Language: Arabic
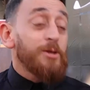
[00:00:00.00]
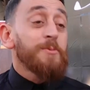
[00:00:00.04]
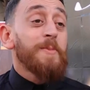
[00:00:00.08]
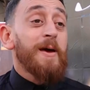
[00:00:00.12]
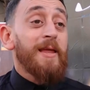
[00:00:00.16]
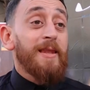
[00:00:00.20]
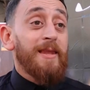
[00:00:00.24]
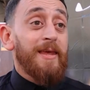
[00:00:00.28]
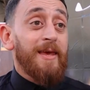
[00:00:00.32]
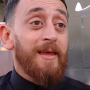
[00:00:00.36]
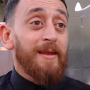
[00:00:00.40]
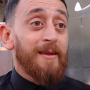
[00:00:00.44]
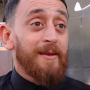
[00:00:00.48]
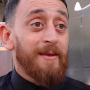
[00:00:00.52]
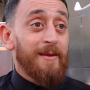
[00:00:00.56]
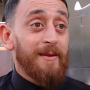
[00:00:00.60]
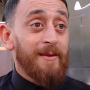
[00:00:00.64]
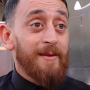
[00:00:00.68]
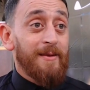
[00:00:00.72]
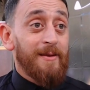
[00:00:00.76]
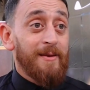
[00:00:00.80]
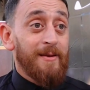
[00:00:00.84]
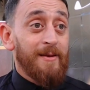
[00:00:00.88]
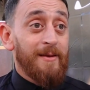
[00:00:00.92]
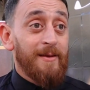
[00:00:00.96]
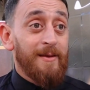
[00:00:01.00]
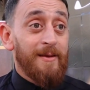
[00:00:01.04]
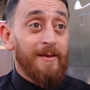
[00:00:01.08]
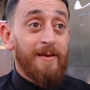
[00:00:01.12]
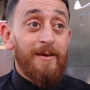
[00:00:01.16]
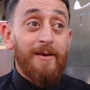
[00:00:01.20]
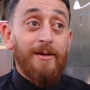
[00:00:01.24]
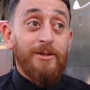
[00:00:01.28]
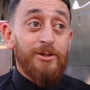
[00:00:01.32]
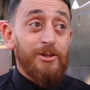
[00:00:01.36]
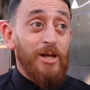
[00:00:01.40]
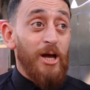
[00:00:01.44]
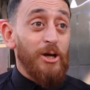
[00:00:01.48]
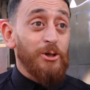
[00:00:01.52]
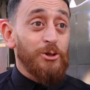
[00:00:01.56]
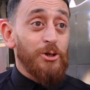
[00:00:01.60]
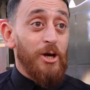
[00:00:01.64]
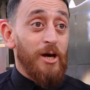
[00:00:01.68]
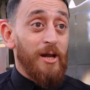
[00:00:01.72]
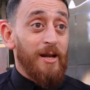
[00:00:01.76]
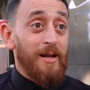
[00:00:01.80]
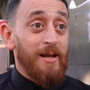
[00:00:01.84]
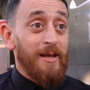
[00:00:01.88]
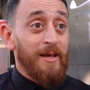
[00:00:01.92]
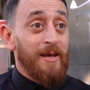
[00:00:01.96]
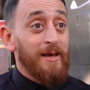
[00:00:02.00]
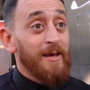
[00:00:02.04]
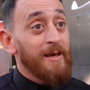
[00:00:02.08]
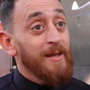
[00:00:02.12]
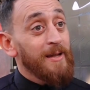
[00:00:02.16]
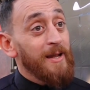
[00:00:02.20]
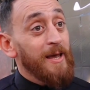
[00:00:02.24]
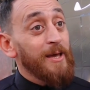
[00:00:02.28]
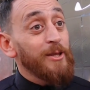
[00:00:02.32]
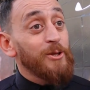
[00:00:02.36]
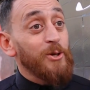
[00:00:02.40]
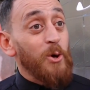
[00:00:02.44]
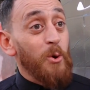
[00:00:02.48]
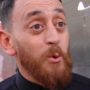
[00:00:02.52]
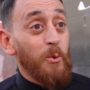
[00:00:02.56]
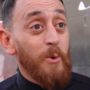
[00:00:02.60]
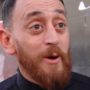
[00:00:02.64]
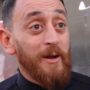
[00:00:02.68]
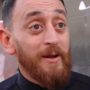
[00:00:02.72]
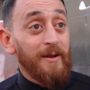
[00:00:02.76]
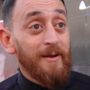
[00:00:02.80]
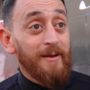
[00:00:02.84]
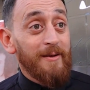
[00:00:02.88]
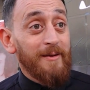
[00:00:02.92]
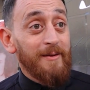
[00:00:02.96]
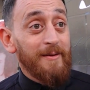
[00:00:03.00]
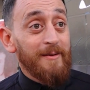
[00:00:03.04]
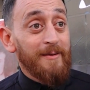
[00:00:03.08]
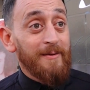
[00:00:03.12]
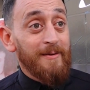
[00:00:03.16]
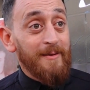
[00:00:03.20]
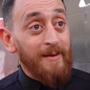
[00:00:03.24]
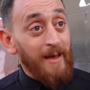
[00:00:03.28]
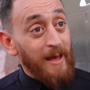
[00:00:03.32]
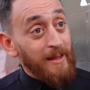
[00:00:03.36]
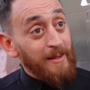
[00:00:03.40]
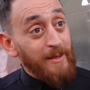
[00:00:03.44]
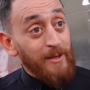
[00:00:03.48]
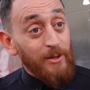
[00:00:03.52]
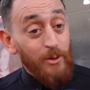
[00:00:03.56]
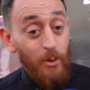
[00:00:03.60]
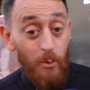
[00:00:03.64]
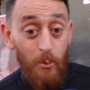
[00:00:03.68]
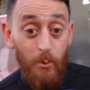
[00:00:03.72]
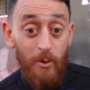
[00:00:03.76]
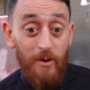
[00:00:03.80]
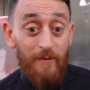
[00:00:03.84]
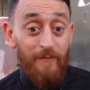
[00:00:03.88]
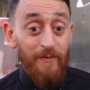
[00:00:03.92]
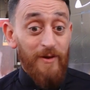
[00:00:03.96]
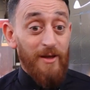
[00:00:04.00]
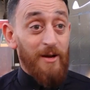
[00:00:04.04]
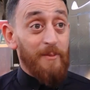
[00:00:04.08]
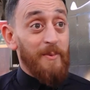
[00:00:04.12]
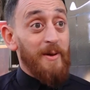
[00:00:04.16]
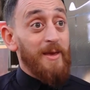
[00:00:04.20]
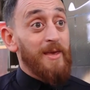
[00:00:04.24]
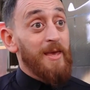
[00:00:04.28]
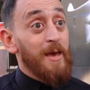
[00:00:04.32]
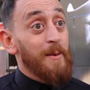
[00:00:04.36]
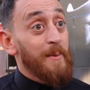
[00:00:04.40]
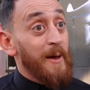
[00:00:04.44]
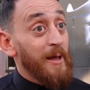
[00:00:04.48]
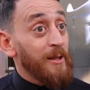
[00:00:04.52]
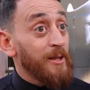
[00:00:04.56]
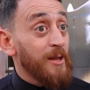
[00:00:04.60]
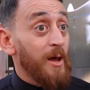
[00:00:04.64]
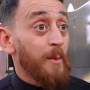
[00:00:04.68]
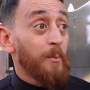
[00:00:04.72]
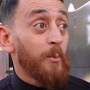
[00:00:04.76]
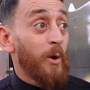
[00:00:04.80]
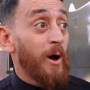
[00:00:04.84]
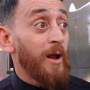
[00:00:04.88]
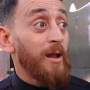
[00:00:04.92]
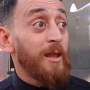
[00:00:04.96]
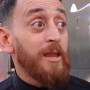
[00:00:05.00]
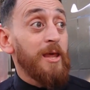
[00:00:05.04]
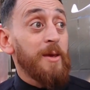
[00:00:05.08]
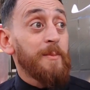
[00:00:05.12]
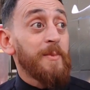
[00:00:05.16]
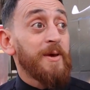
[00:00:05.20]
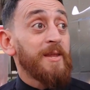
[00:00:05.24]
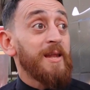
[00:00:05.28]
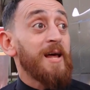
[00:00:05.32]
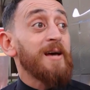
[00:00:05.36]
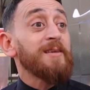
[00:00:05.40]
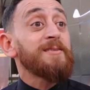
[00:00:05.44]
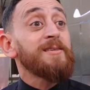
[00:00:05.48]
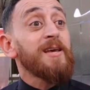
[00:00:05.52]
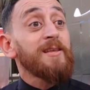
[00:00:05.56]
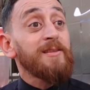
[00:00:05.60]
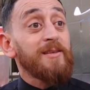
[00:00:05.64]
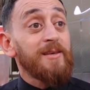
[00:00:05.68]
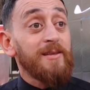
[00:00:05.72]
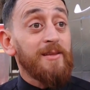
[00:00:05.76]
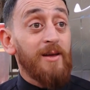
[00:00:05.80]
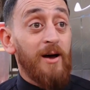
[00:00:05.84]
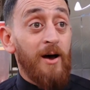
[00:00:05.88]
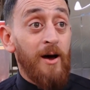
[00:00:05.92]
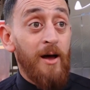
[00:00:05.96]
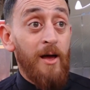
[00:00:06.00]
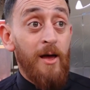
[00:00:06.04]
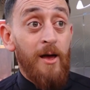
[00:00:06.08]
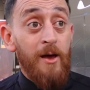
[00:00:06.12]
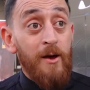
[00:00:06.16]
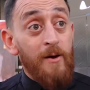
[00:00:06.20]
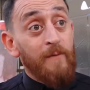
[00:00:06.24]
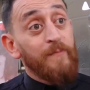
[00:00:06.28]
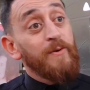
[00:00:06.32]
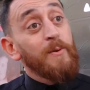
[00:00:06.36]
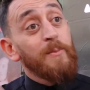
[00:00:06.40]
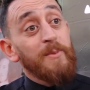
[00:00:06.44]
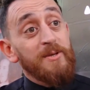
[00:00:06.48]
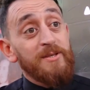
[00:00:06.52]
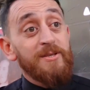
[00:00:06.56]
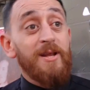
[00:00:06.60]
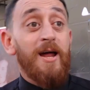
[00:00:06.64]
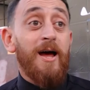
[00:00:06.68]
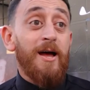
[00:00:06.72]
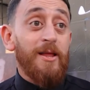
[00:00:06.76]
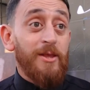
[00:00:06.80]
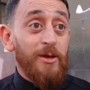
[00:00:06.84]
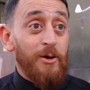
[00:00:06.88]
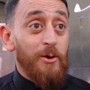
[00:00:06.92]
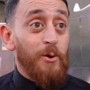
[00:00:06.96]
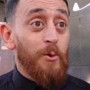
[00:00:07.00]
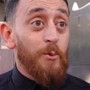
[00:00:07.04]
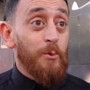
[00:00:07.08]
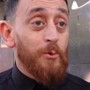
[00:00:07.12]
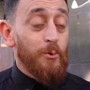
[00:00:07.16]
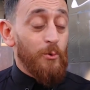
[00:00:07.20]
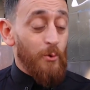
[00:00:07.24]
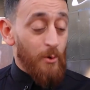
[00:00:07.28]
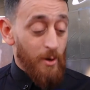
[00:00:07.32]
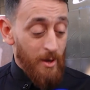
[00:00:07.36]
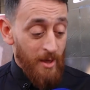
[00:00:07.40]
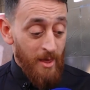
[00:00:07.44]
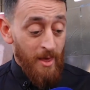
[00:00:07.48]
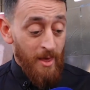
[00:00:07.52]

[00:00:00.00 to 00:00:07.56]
80 ستاجر راي تكون غادي تكون في ربع ايام عندها معلمين اساتذه في المسرح غادي يكونوا